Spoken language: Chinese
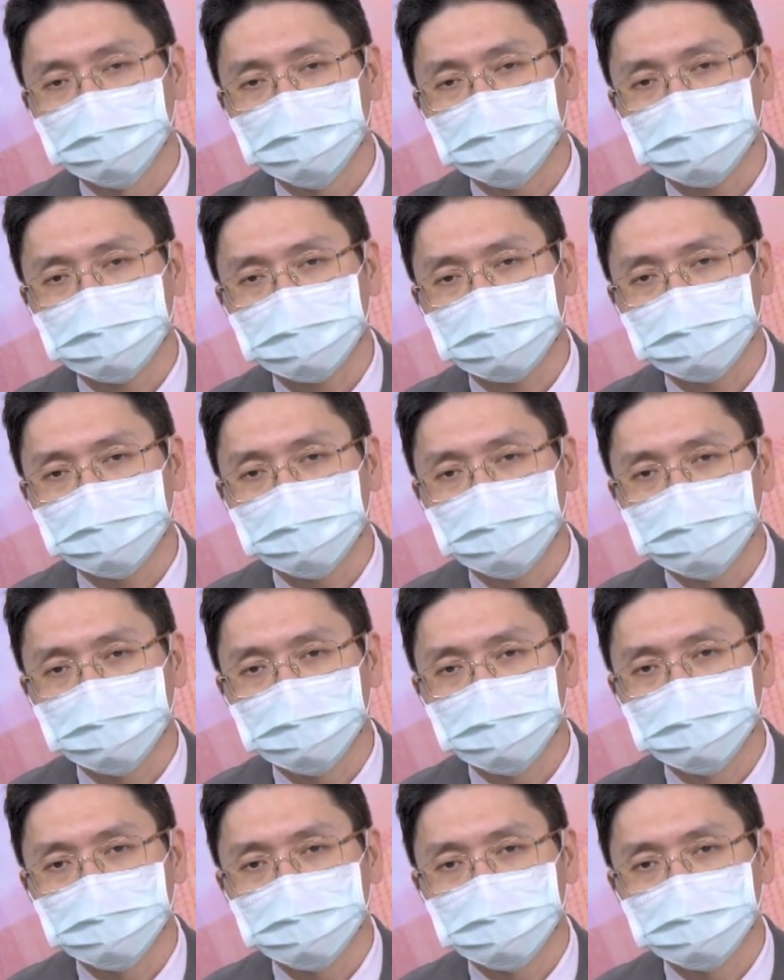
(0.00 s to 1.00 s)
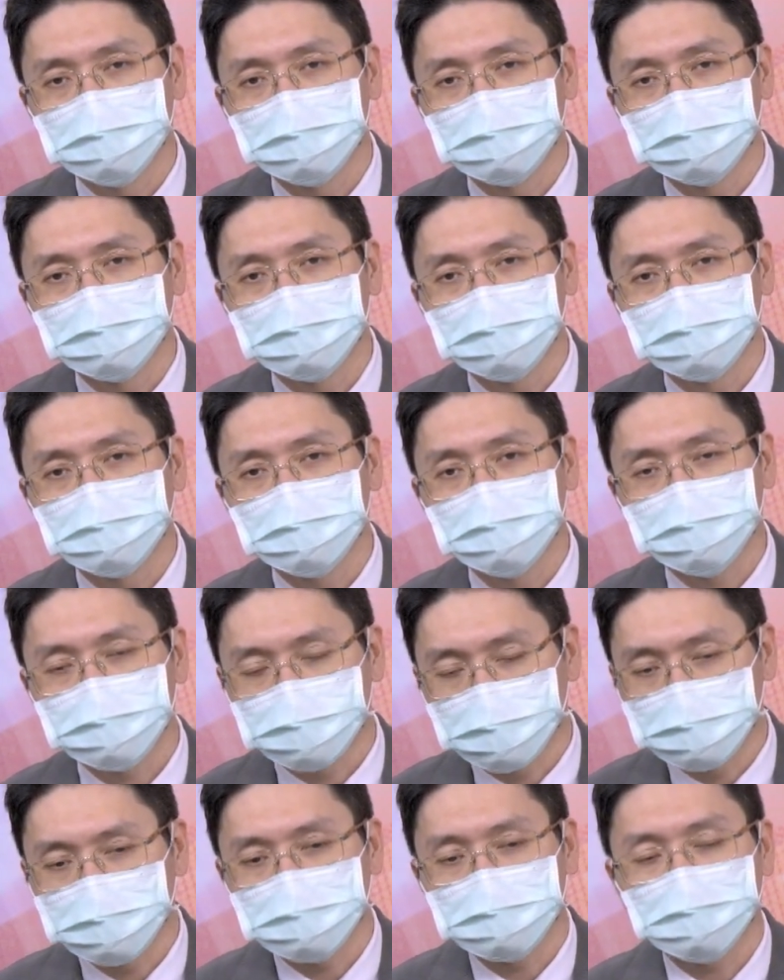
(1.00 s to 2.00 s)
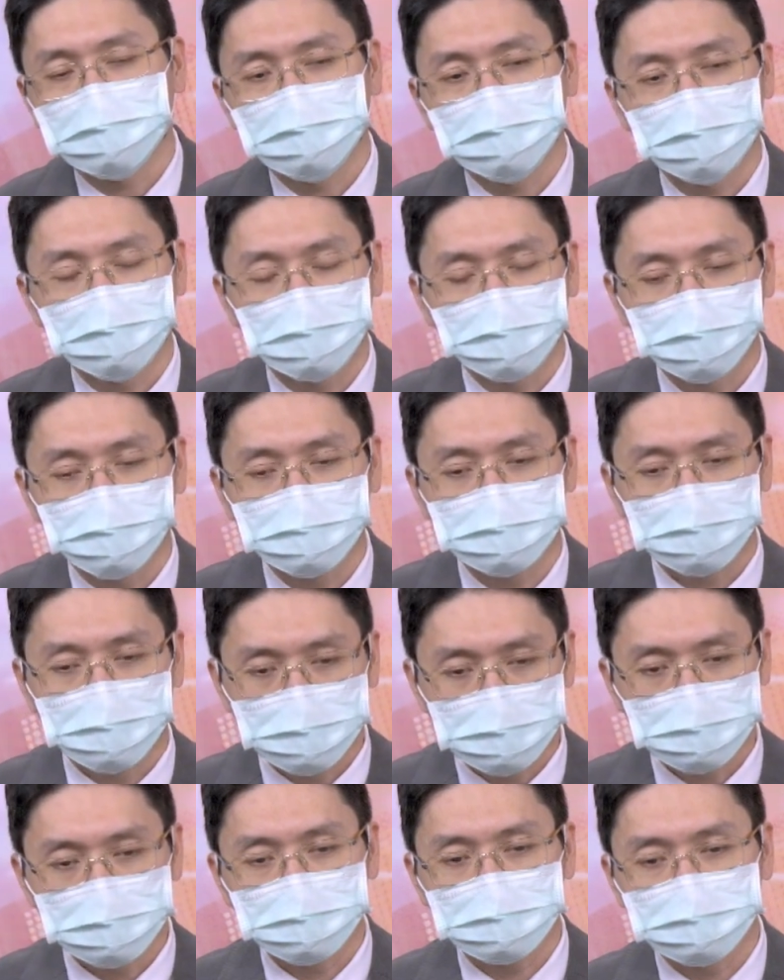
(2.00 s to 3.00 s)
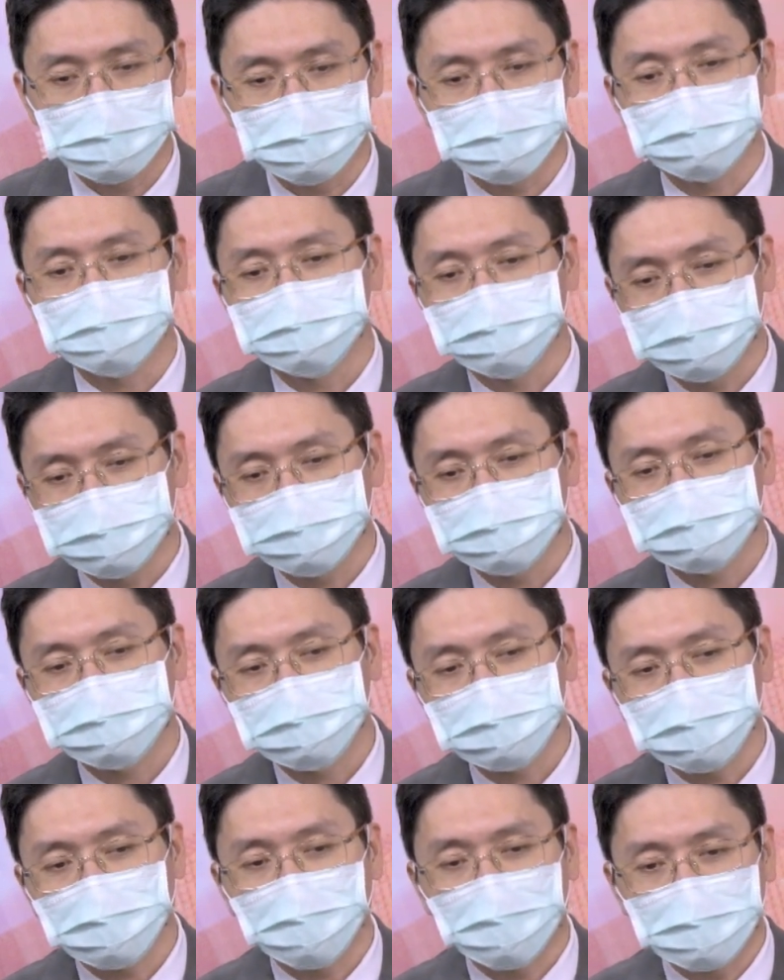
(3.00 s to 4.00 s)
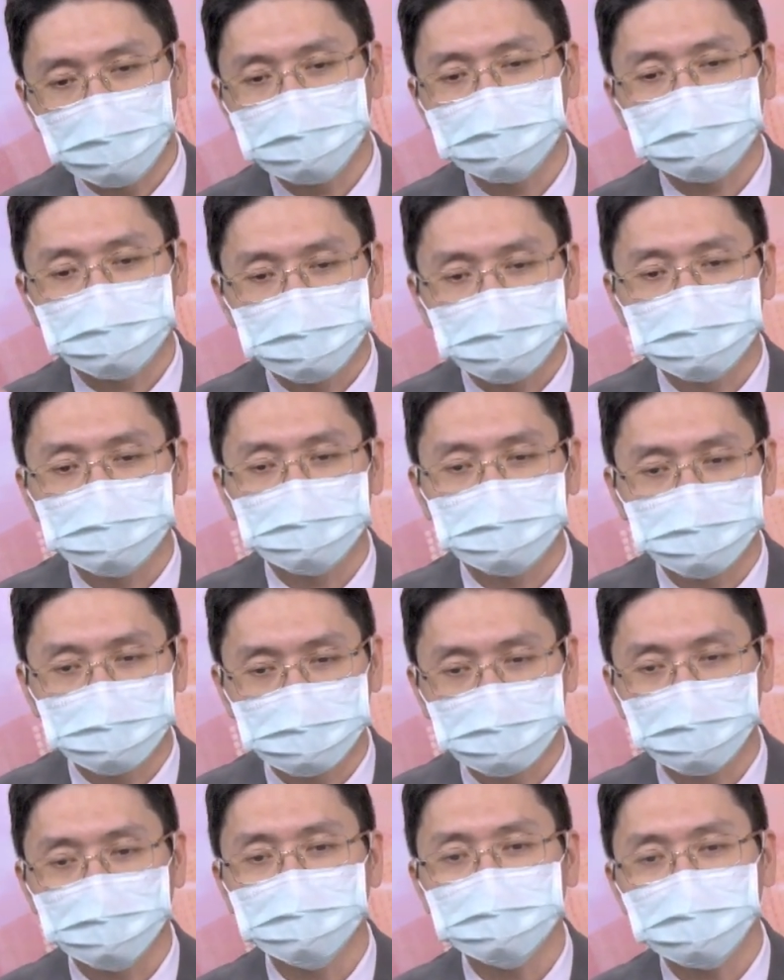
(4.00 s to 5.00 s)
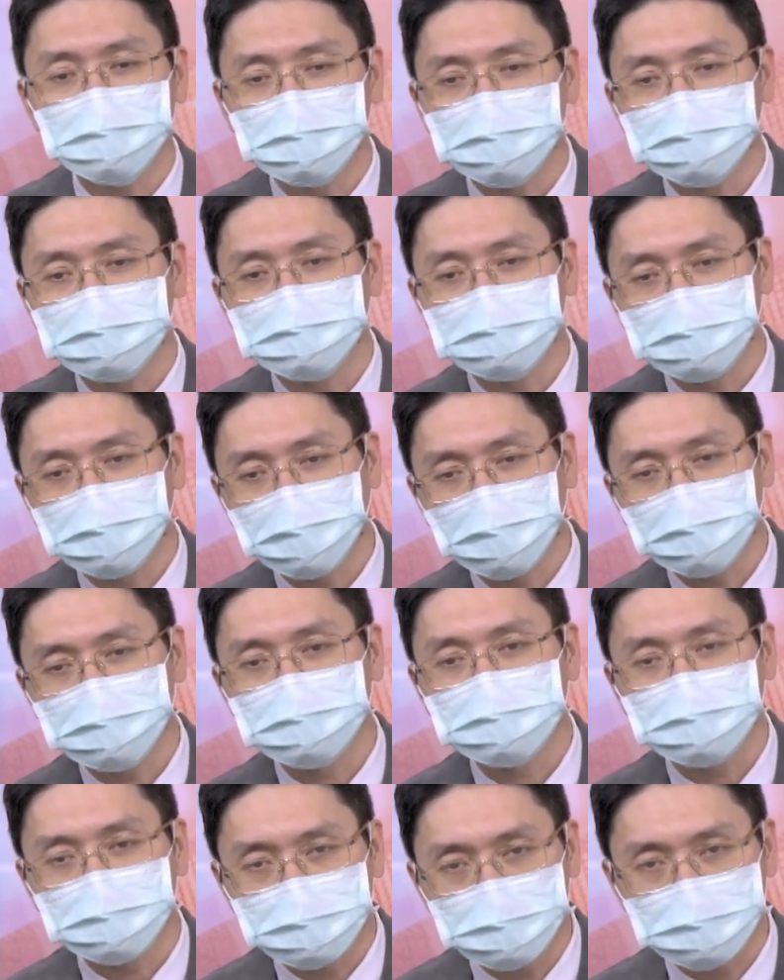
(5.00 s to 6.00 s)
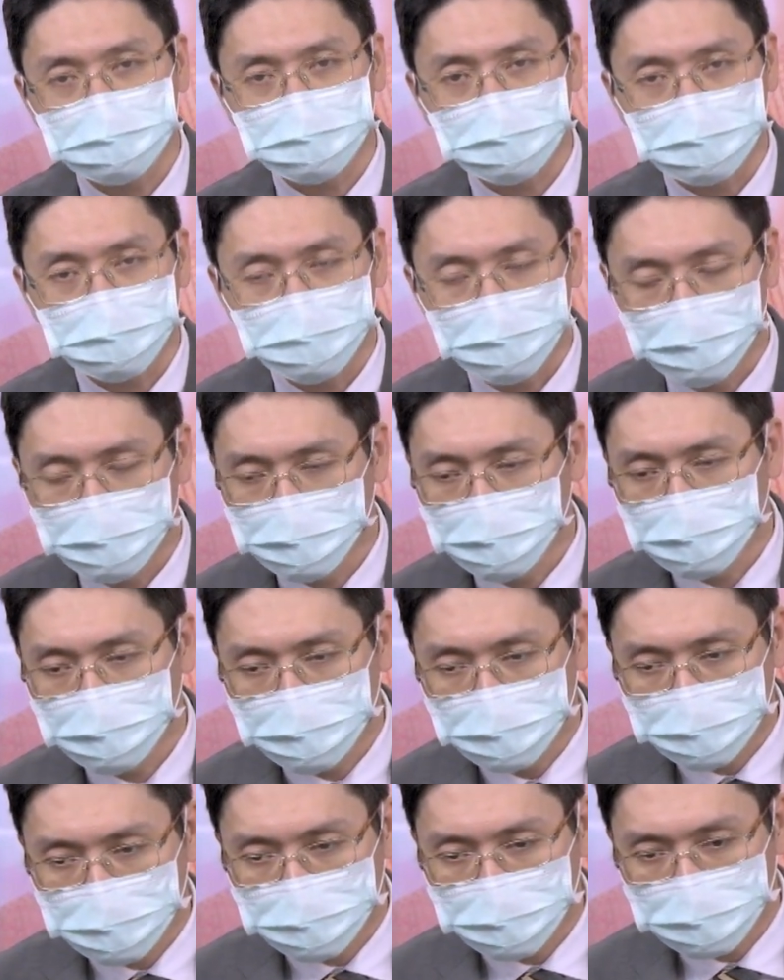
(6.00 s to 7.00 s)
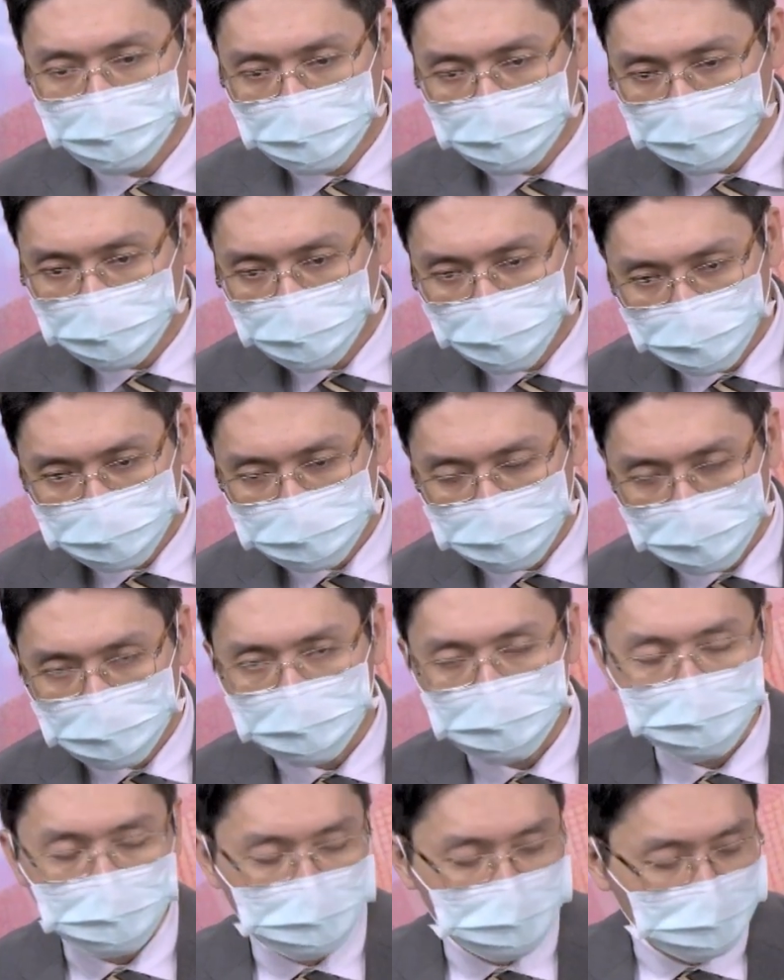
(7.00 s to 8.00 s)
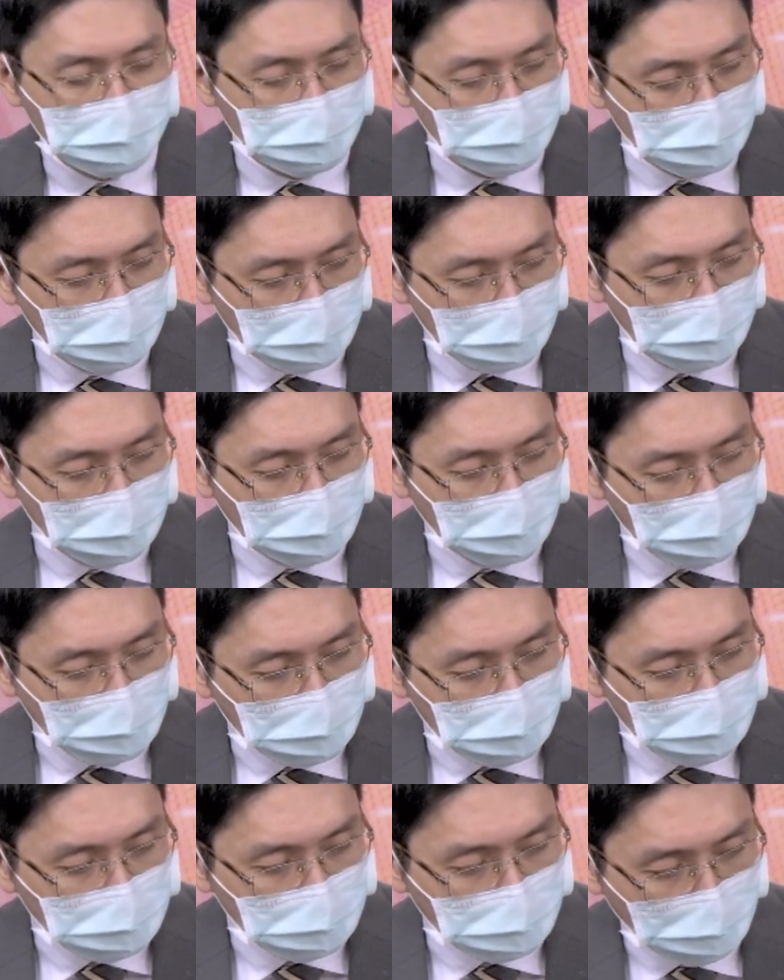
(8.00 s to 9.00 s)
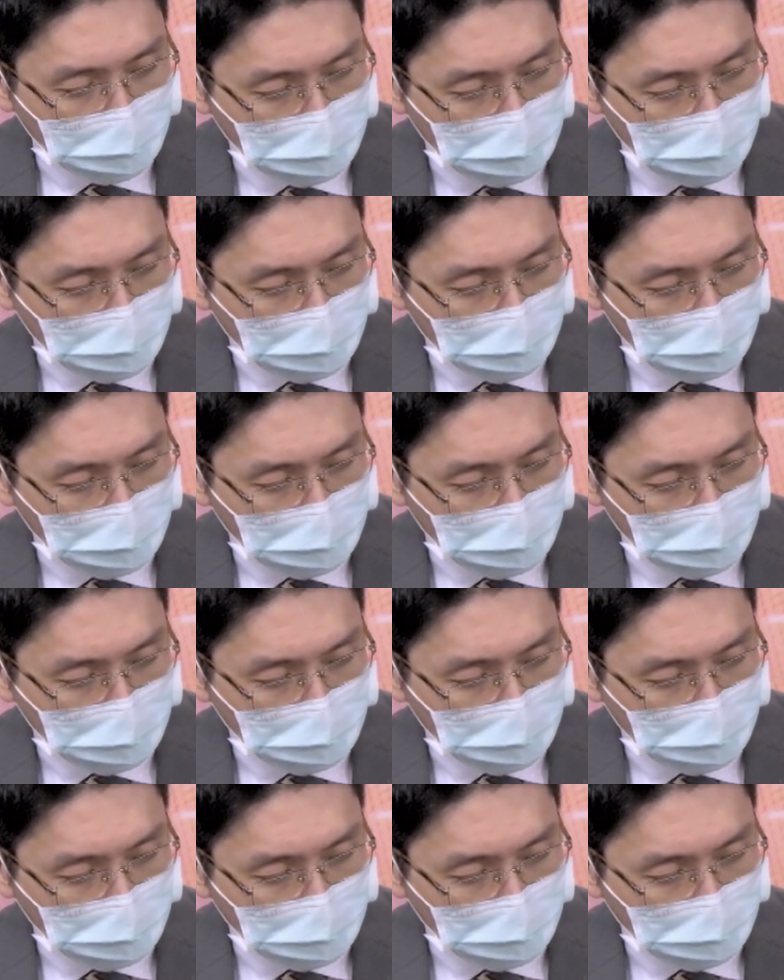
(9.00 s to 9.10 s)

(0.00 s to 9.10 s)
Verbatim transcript: 好，因为全新认列的过程，其实这还只是前面的接案设计的过程而已。好，所